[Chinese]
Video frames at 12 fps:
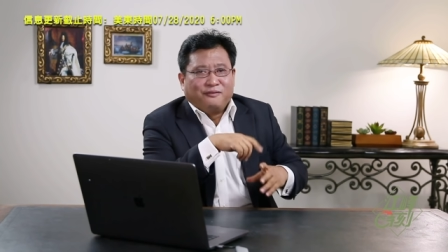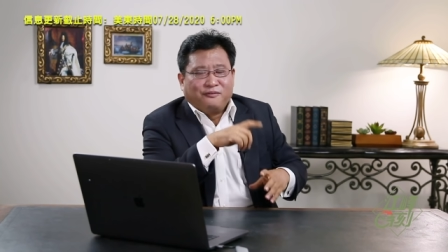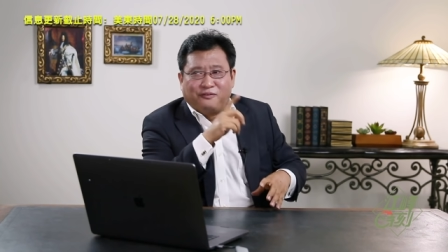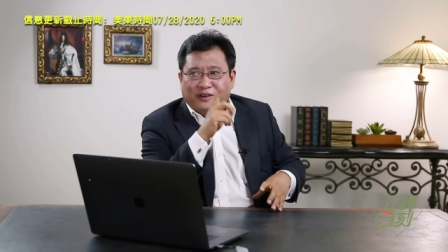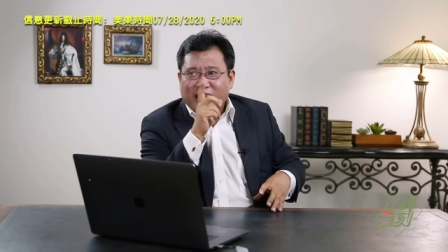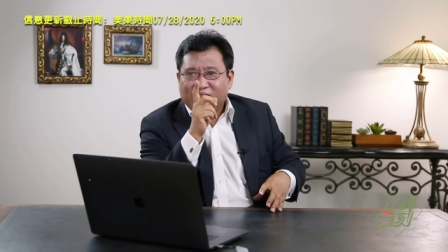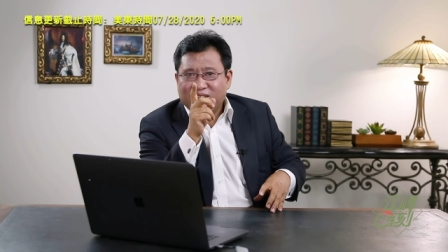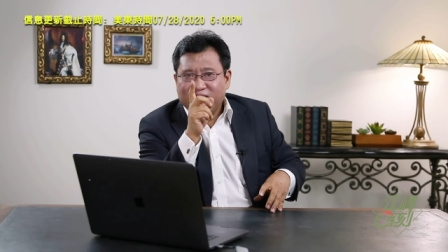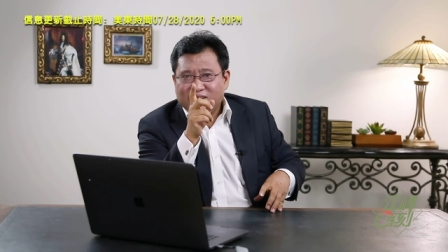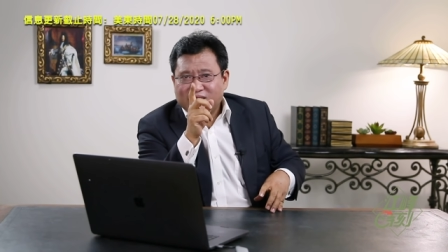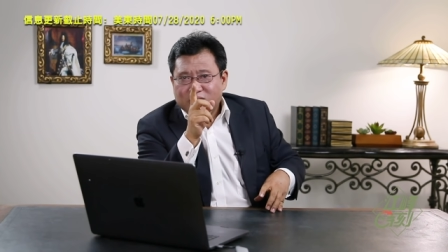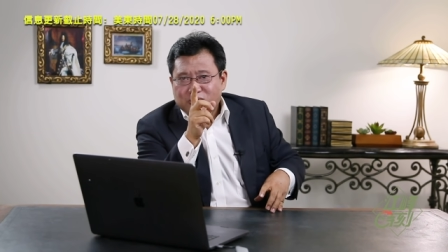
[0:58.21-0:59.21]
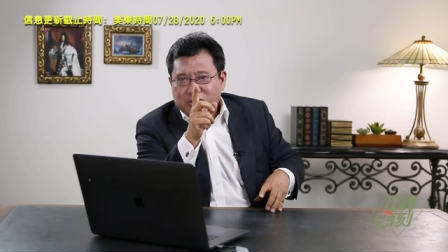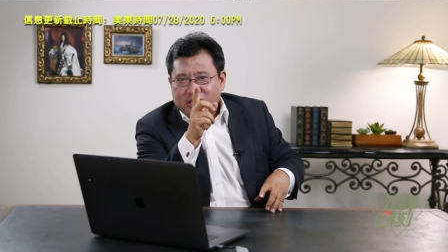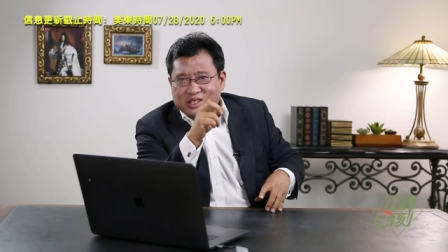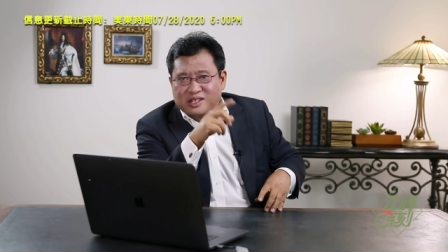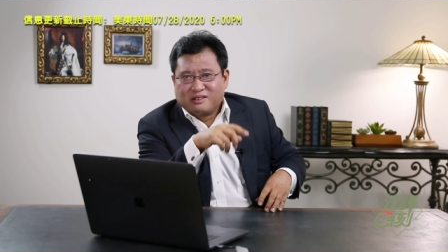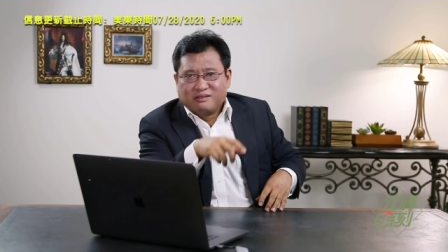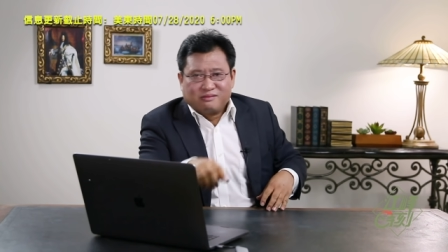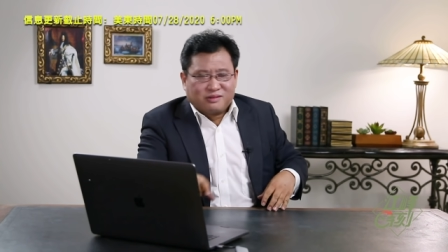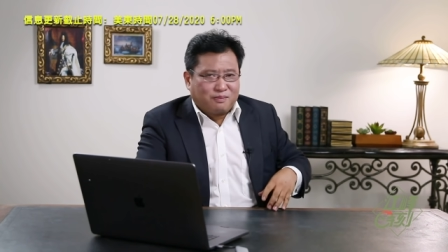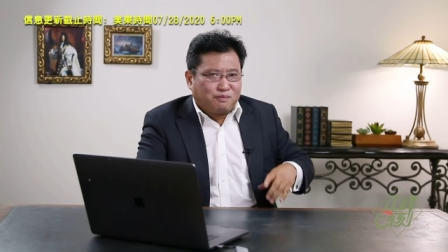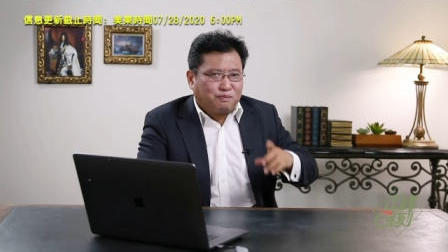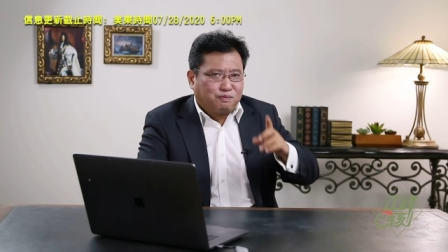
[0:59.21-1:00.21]
弗朗哥的狙击手
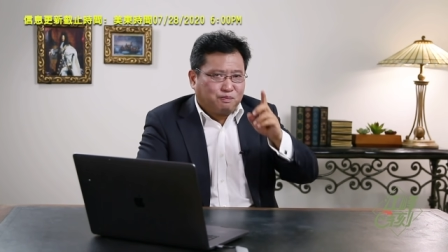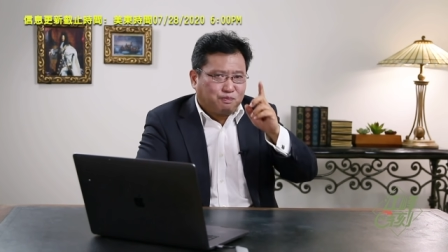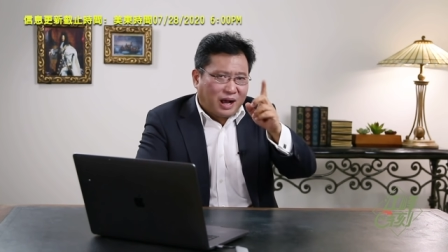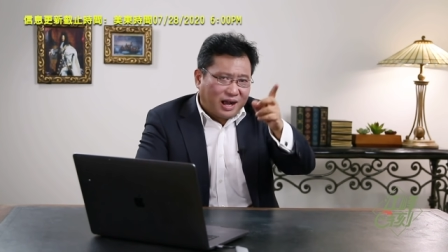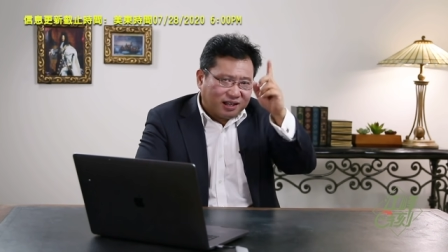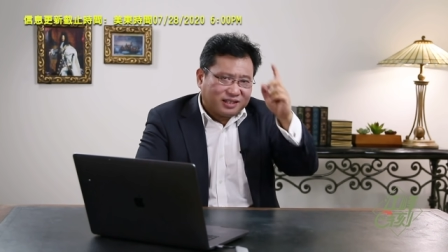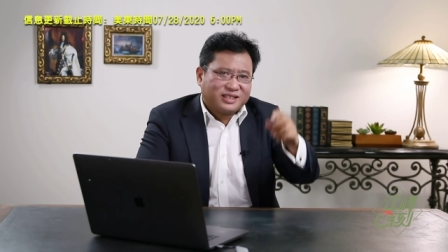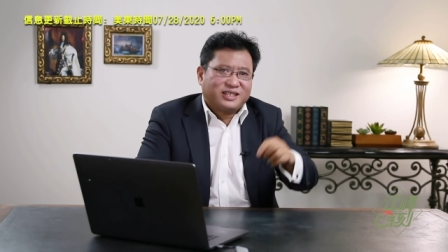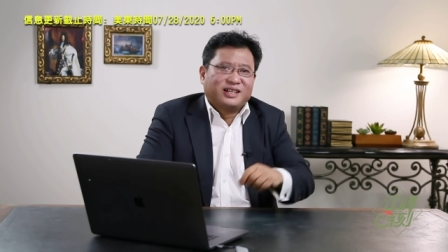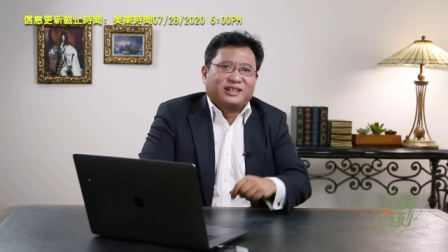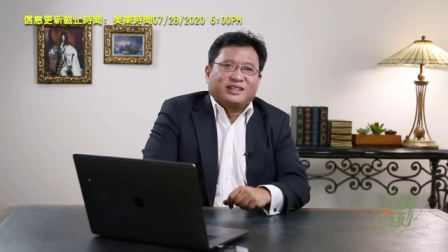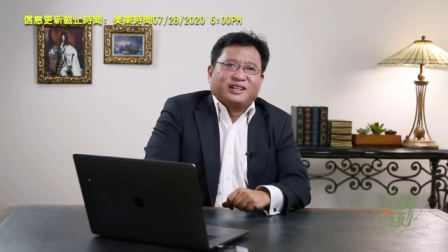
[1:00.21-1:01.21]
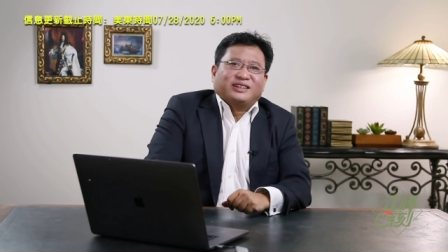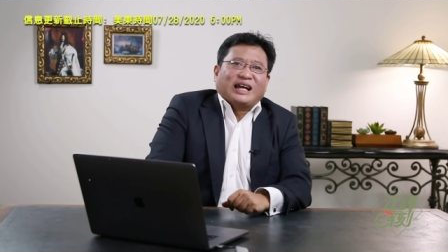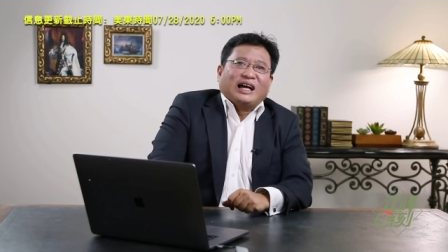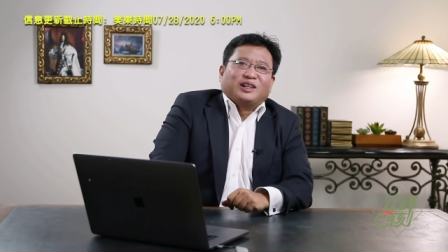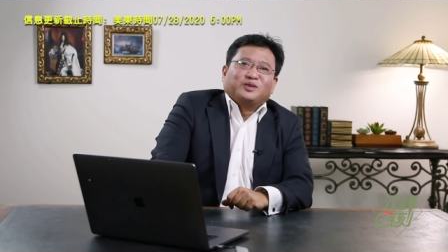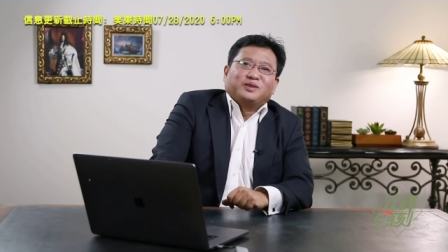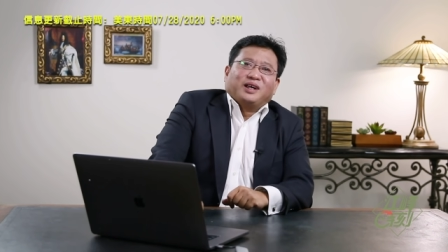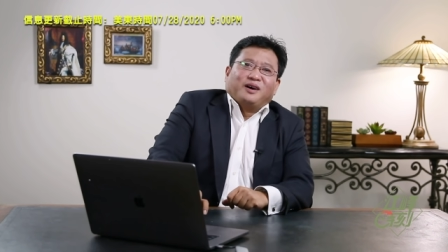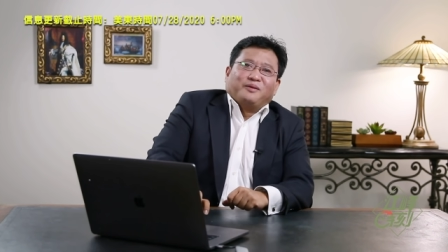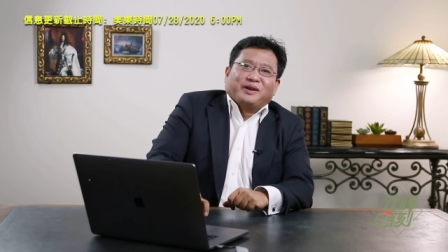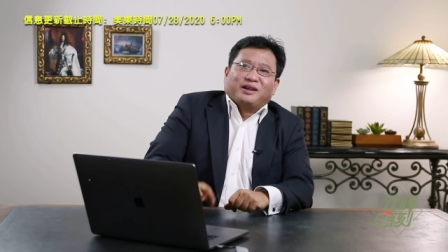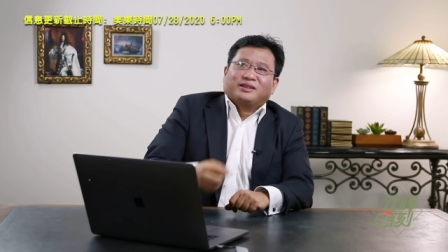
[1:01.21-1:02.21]
说：“梆一枪，你个打中奥威